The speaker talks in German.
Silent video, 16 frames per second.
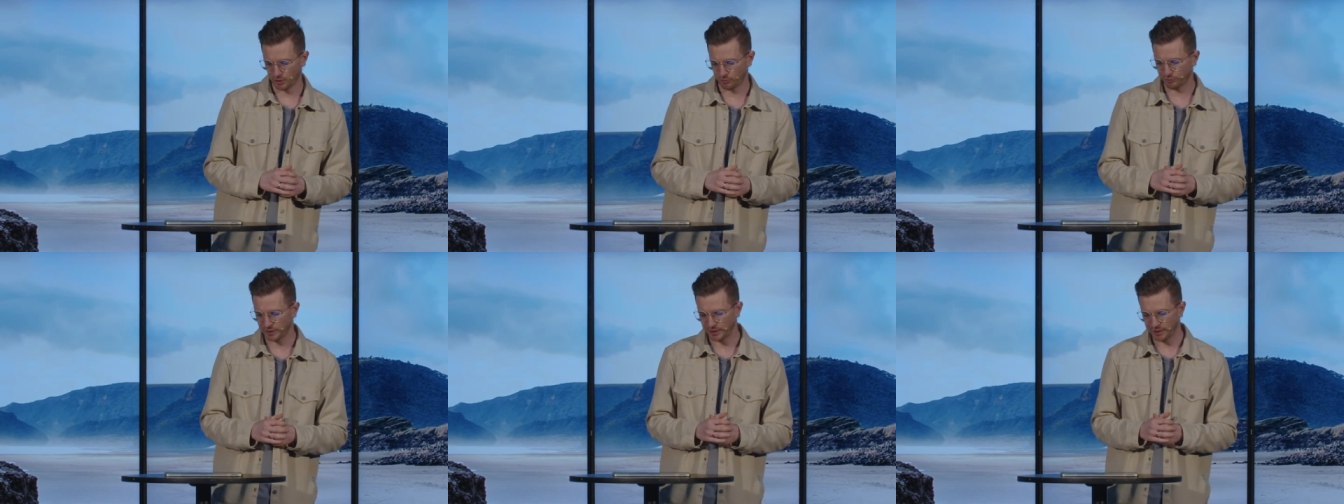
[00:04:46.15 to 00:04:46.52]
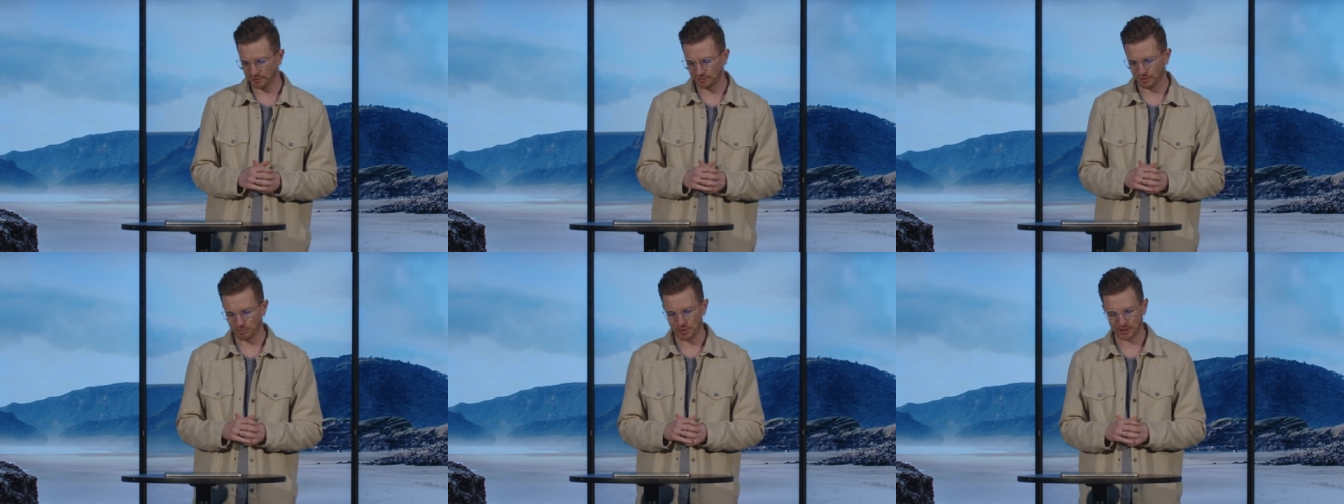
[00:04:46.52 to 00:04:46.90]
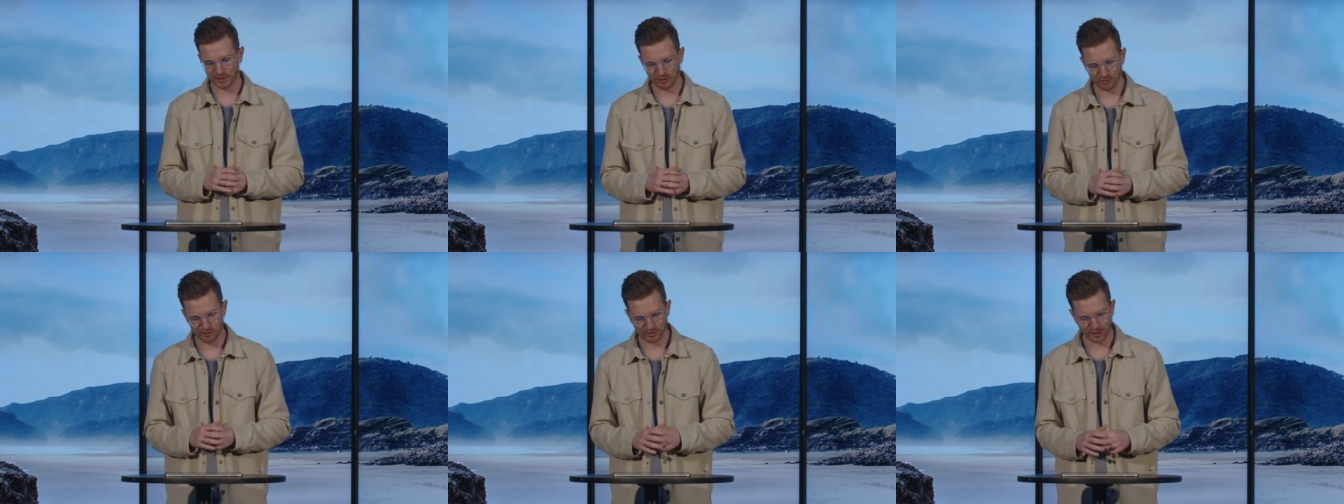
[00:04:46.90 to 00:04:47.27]
Und wir lesen in
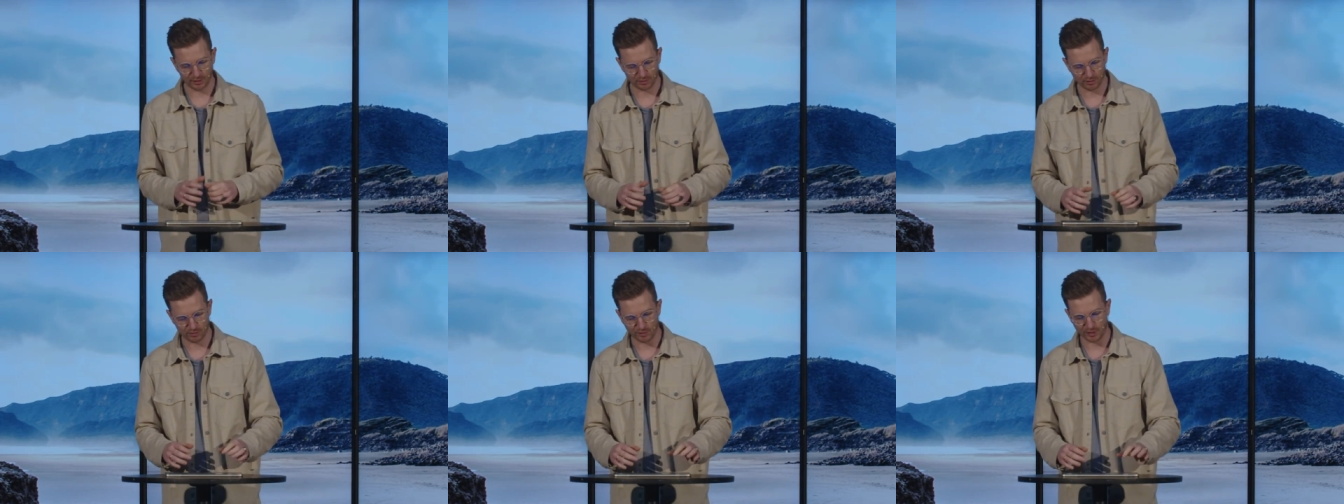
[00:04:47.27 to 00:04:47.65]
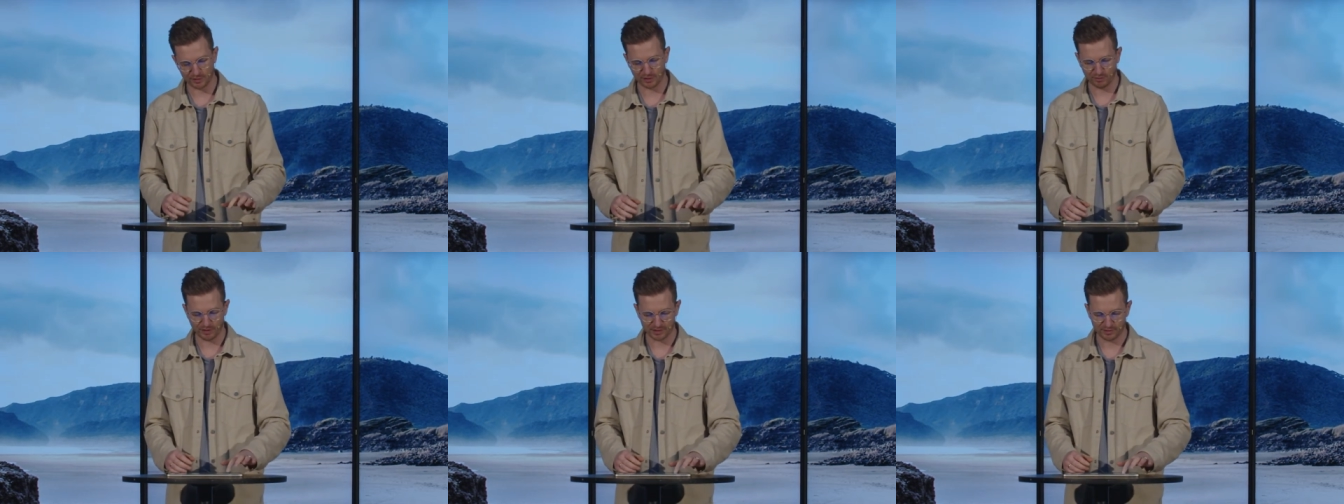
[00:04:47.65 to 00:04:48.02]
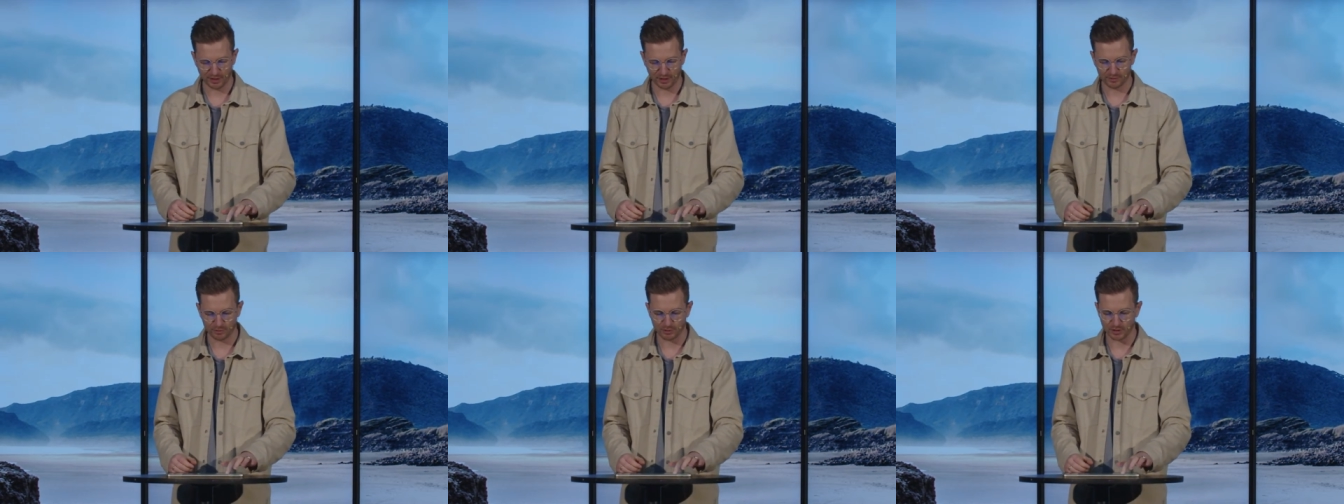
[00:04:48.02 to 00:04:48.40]
Matthäus 26, Vers
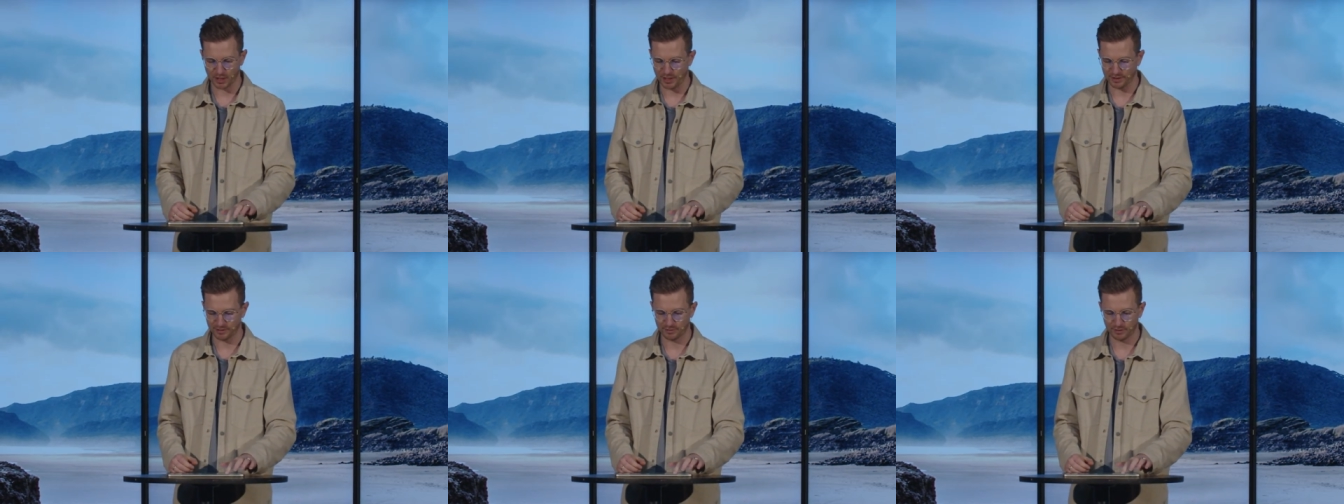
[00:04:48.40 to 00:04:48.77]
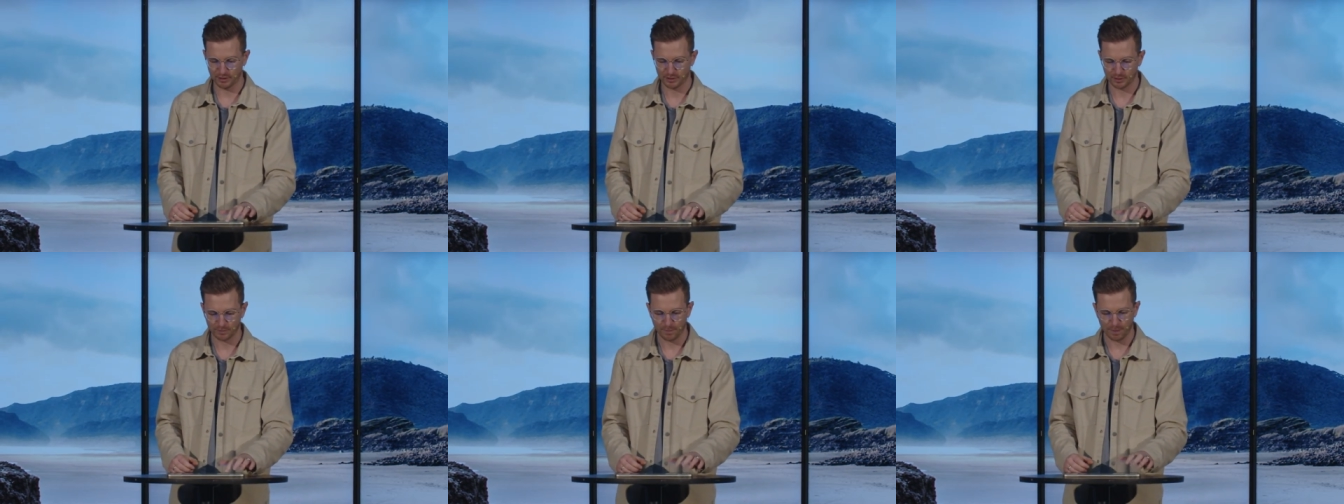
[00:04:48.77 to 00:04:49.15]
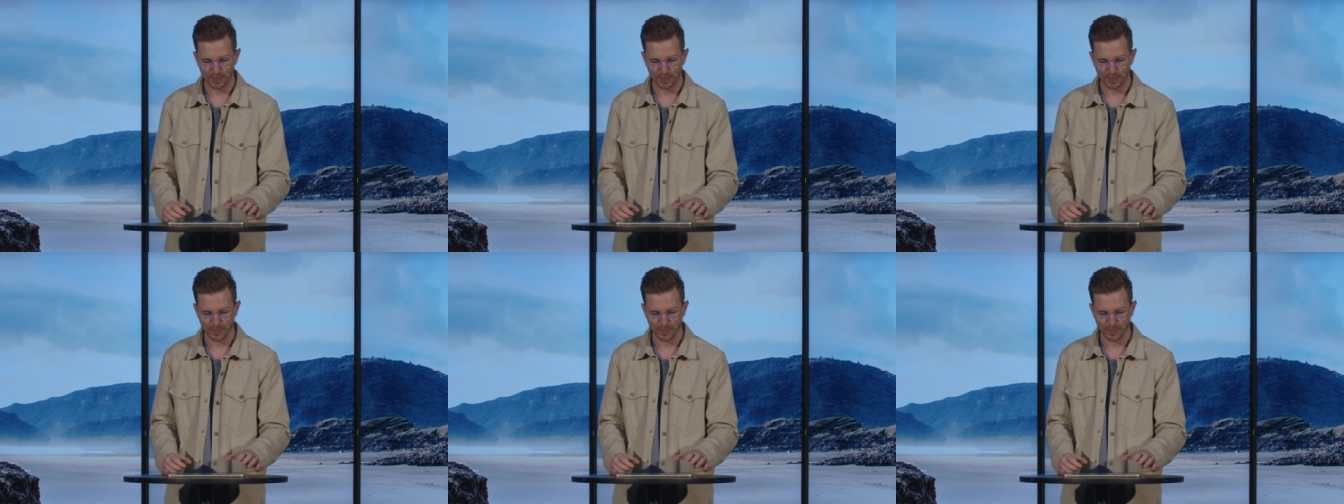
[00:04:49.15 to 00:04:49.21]
36.